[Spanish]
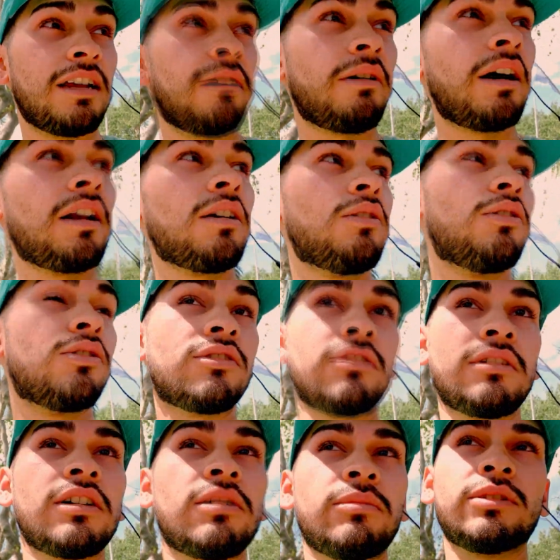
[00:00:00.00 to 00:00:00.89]
grabarlo, no
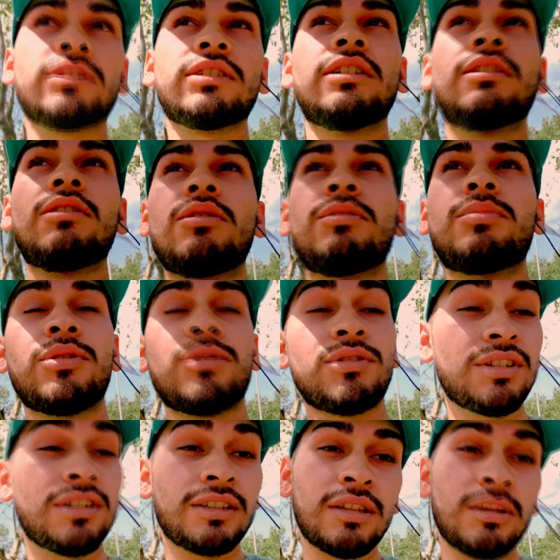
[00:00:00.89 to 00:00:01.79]
sabía cómo hacerlo,
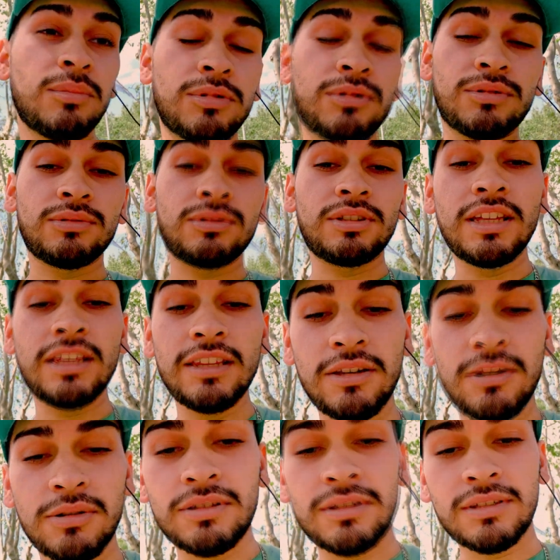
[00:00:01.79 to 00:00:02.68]
aproveché esta oportunidad y
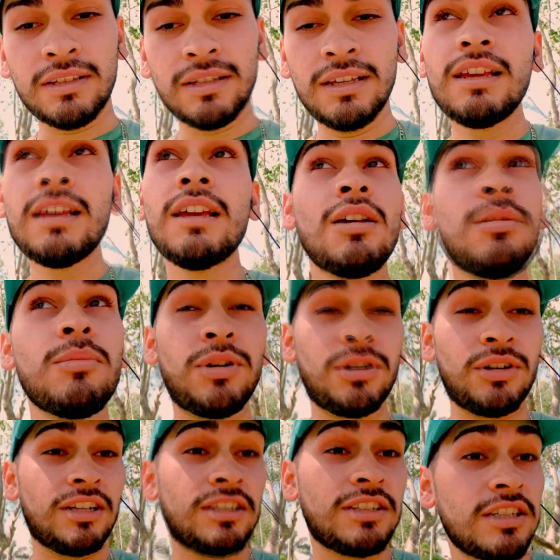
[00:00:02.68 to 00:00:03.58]
lo hice. Espero
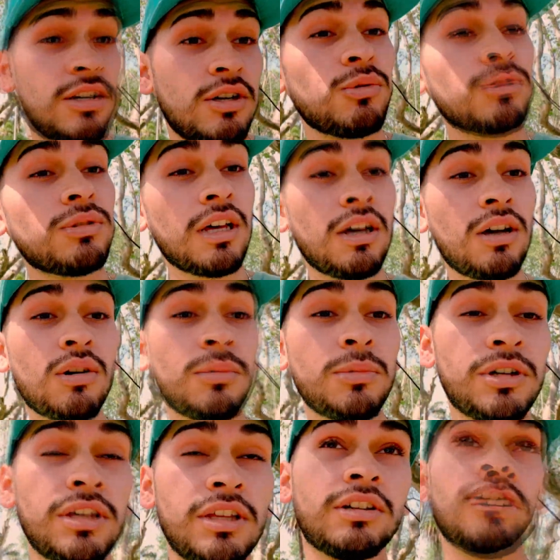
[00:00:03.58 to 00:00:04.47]
que les haya gustado
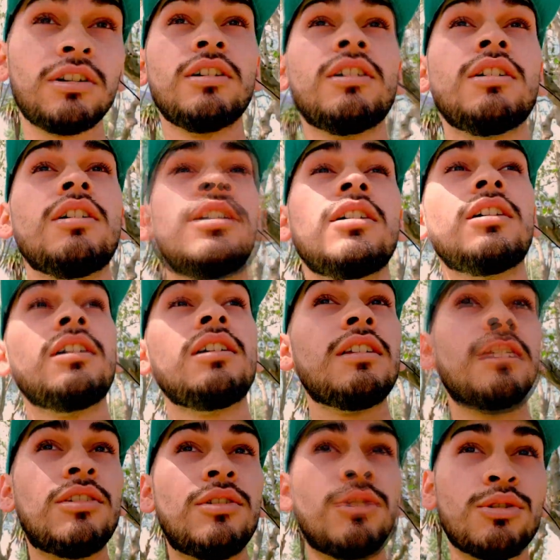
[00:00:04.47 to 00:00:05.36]
cómo quedó.
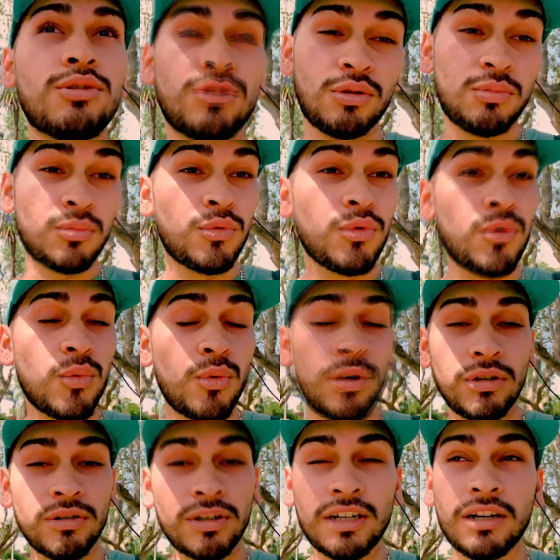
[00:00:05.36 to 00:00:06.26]
No soy muy
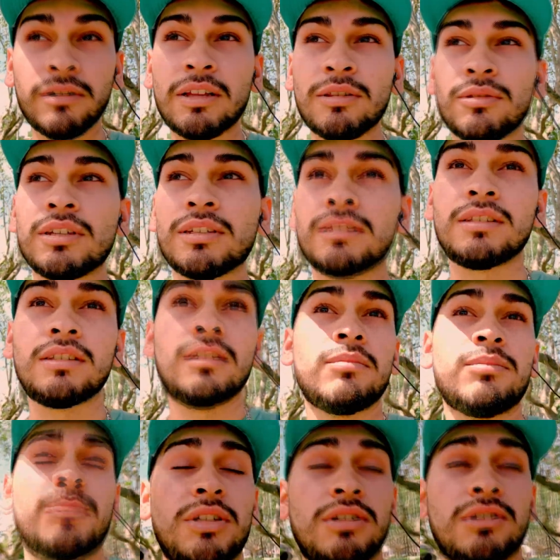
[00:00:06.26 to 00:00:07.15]
bueno grabando así,
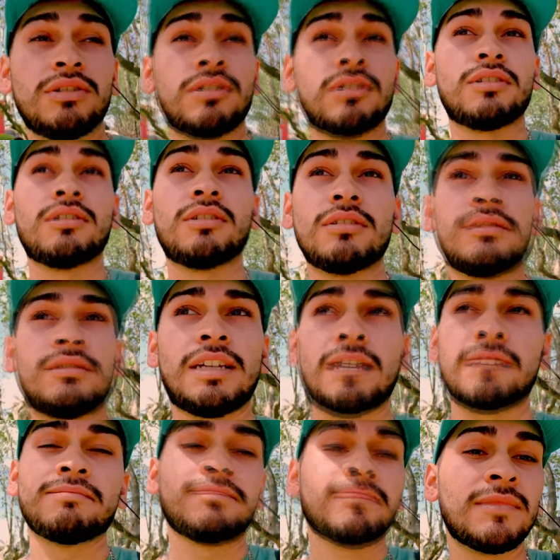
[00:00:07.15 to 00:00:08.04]
pero
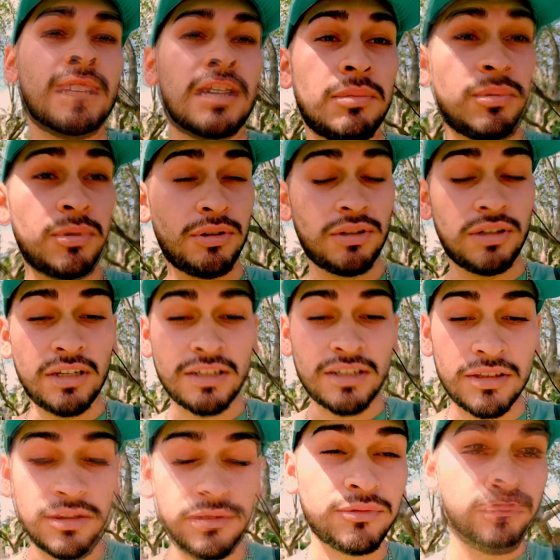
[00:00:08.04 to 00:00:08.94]
nada, espero que
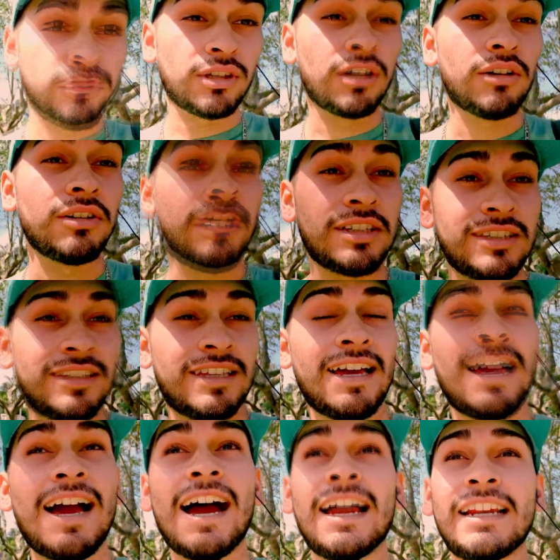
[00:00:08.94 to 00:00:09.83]
hayan disfrutado de
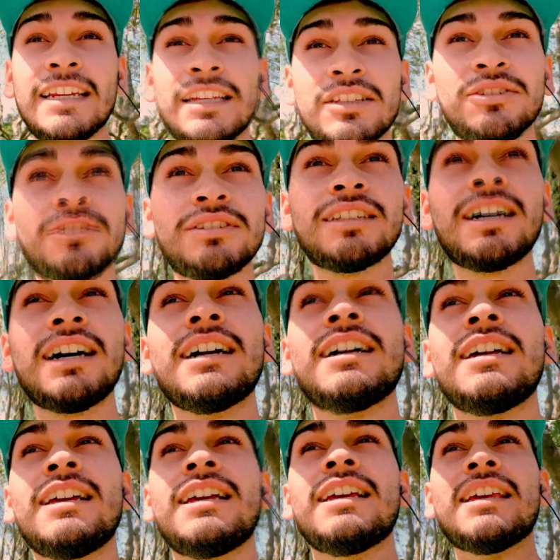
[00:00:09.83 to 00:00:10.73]
esta anécdota
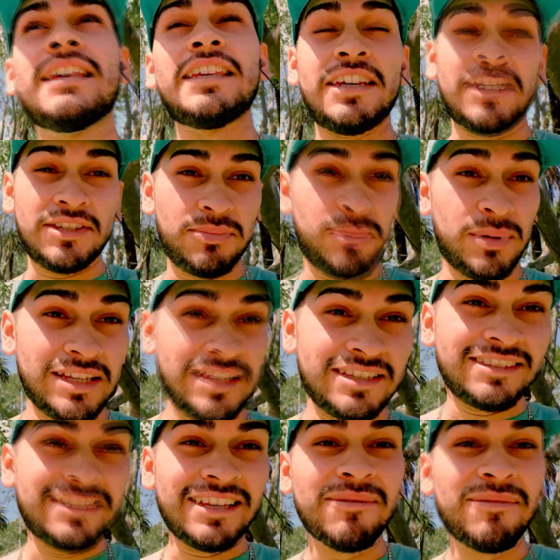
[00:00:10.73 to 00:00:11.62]
y
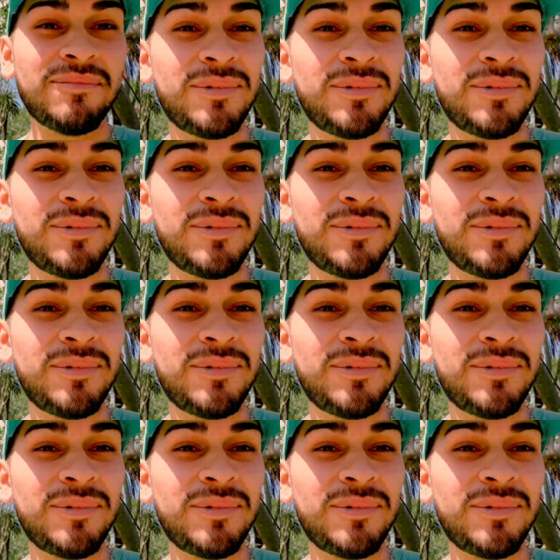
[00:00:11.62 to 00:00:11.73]
experiencia